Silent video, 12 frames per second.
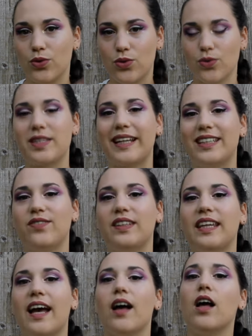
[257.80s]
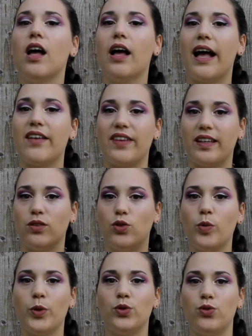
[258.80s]
certificat avec
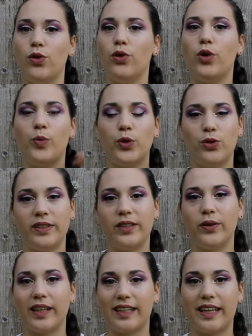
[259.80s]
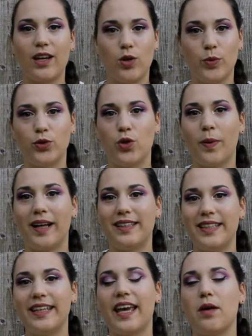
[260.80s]
deux modules, le module théorique et le module
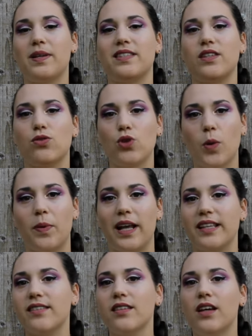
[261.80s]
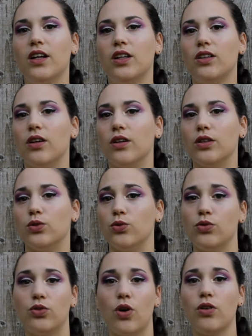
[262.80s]
pratique à passer sur place, euh,
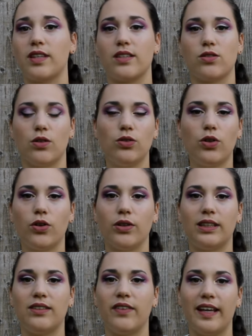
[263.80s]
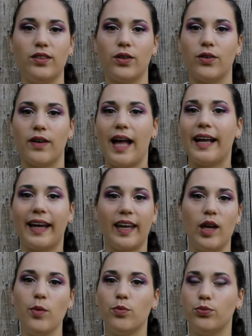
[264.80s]
donc dans un centre qui va être euh,
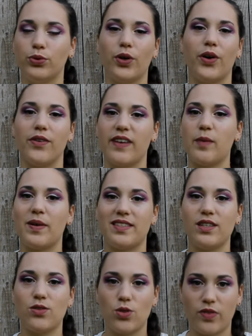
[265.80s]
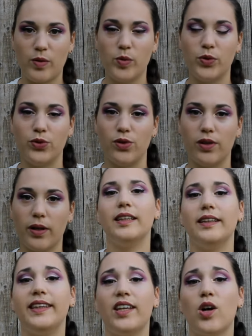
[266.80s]
agréé pour faire passer ce fameux module.
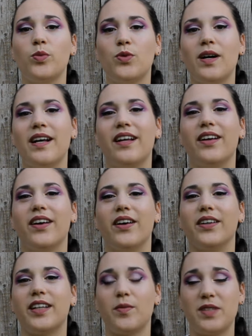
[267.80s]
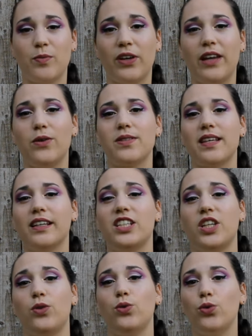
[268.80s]
Néanmoins, comme j'ai mon galop 5,
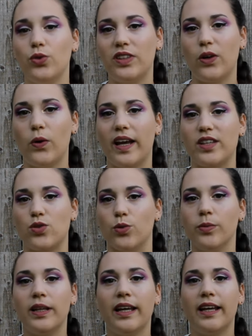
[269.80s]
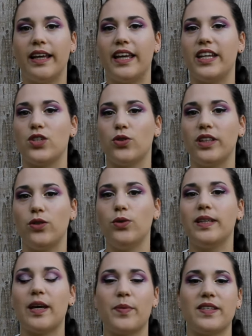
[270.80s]
j'ai eu une dérogation et je n'ai
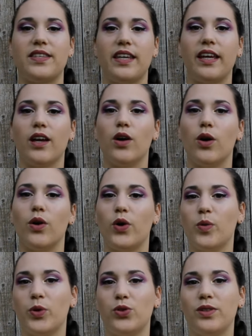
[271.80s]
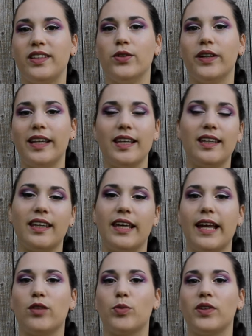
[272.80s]
eu qu'à passer le module théorique
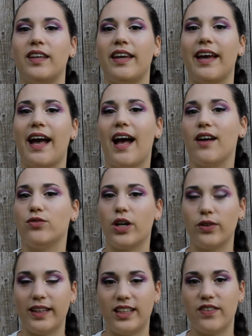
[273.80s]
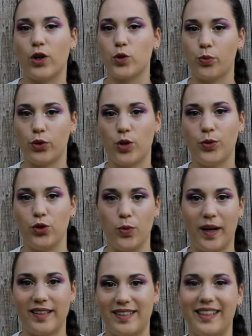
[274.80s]
et à demander à avoir une équivalence pour le module
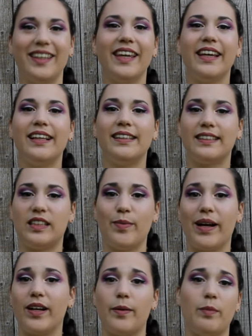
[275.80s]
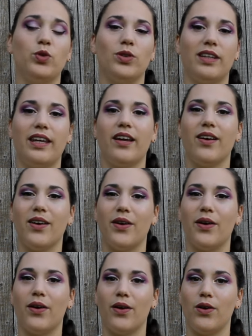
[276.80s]
pratique, ce qui m'a quand même donné
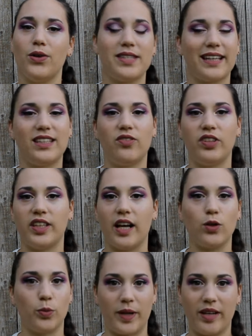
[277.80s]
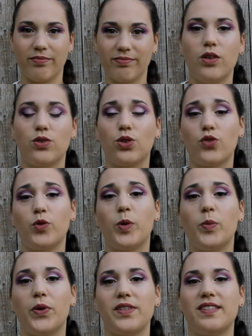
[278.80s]
le certificat complet. Ce que je vous
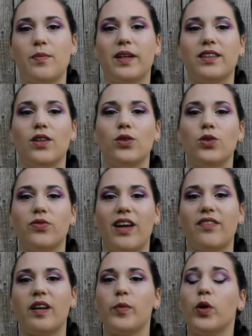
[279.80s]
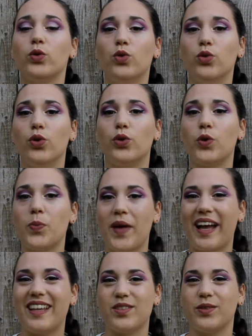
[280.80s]
propose, c'est maintenant de faire vraiment une
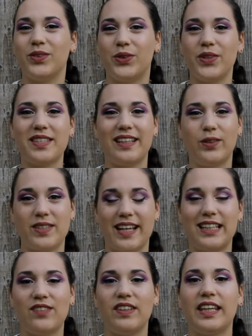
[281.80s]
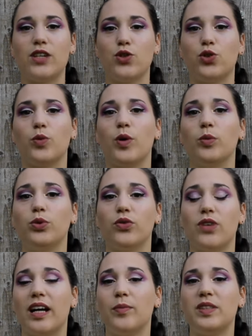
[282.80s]
comparaison de ces deux certificats, justement, pour
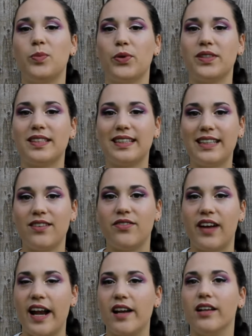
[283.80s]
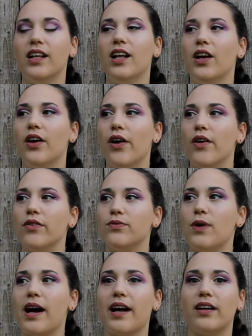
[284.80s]
voir un petit peu ce qu'ils valent, euh,
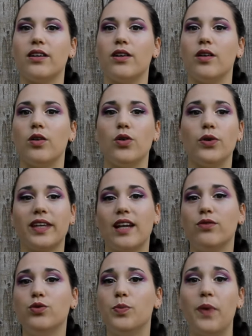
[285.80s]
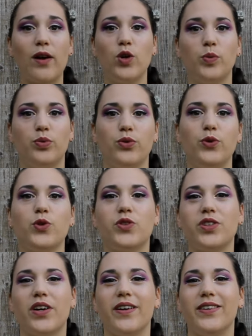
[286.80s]
voir euh, lequel vous parle le
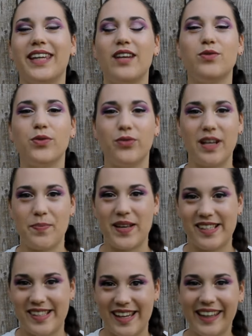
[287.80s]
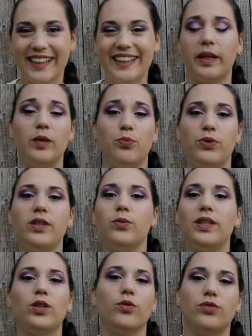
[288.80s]
plus, euh, lequel vous voulez passer, et puis
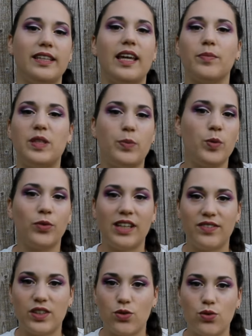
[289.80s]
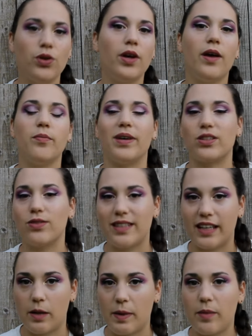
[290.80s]
oui, que vous ayez un petit peu mon avis dessus, parce que
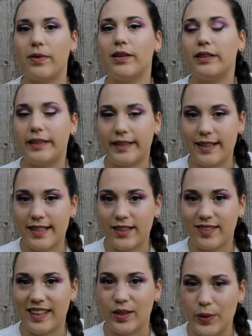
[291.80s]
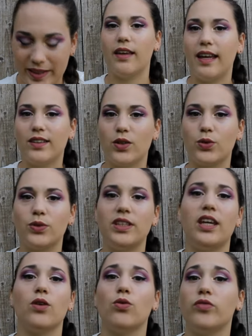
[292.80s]
c'est quand même l'idée de cette vidéo. Et tant qu'on
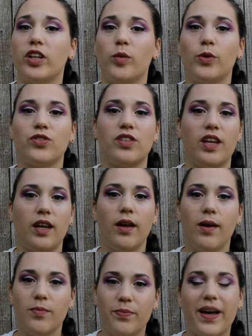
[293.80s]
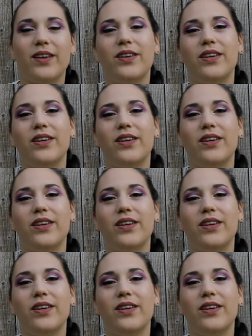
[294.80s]
y est, on va commencer par